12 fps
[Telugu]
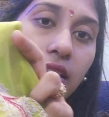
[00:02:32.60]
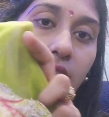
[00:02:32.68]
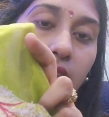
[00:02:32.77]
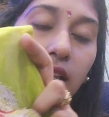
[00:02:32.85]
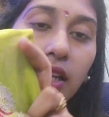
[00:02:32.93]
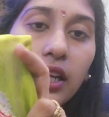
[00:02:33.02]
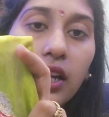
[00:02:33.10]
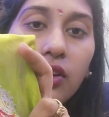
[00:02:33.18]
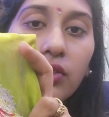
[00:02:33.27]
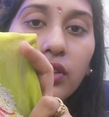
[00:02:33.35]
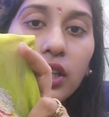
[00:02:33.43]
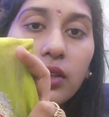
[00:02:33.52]
ఈ డిజైన్ ఇలా
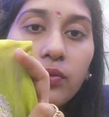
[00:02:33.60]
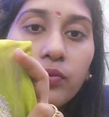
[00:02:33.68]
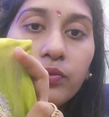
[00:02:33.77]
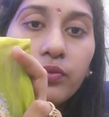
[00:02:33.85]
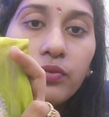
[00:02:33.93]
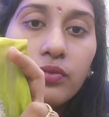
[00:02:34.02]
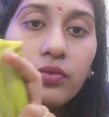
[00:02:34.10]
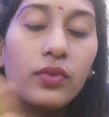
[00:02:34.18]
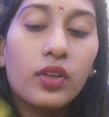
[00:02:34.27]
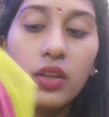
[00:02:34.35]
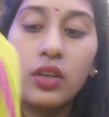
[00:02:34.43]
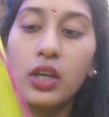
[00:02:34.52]
ఉంది
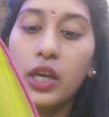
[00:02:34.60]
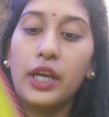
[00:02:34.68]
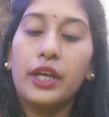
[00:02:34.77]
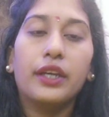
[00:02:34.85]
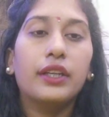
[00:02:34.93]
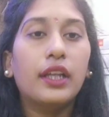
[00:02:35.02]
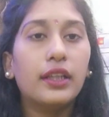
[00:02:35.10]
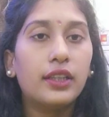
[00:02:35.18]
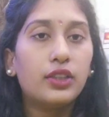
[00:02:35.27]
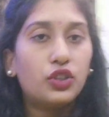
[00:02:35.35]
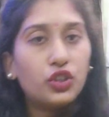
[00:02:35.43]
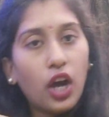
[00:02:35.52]

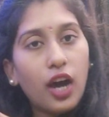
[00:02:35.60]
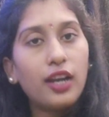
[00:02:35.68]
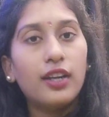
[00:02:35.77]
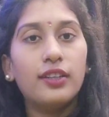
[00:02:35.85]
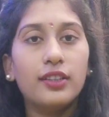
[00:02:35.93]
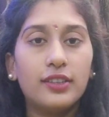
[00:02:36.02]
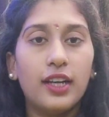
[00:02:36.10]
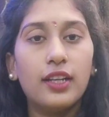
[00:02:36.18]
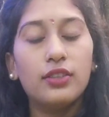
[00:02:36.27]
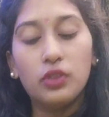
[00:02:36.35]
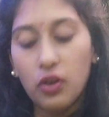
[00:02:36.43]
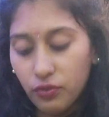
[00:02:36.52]
ఇదైతే చాలా అంటే
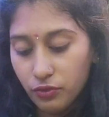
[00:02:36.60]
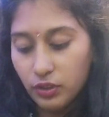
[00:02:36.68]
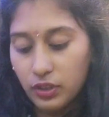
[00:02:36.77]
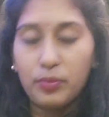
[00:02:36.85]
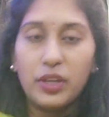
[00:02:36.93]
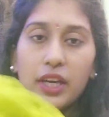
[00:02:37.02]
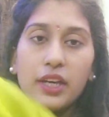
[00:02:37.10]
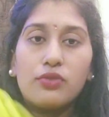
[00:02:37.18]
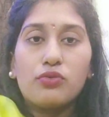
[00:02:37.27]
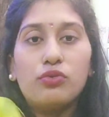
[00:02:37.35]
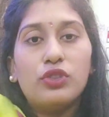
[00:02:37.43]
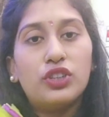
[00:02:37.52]
చాలా సాఫ్ట్ ఉంది మీకు
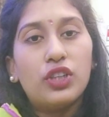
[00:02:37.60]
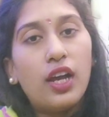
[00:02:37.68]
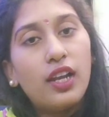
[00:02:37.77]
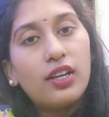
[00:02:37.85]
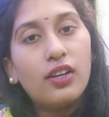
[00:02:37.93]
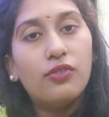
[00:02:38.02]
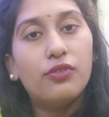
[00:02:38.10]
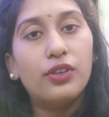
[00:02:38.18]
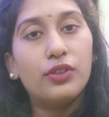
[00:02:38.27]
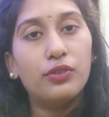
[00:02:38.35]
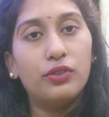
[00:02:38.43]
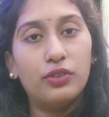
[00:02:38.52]
వేసుకుంటే చాలా
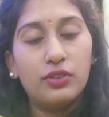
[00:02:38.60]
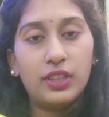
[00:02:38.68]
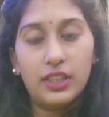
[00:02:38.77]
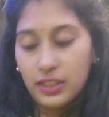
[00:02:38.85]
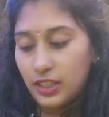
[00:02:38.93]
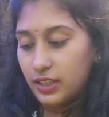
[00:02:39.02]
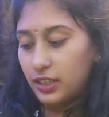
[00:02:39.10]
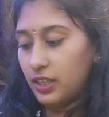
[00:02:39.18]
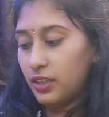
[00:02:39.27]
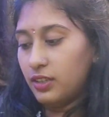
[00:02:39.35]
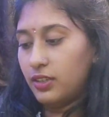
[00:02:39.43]
కంఫర్ట్ ఉంటుంది ఇదైతే